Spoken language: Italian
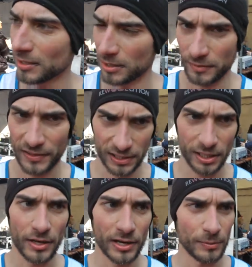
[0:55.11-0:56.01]
infatti
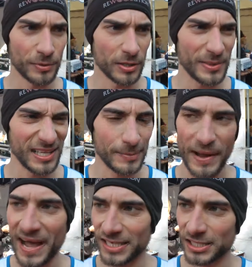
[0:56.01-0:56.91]
ho anche un po' di mal di
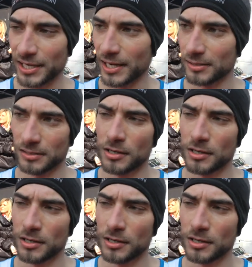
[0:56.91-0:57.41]
pancia,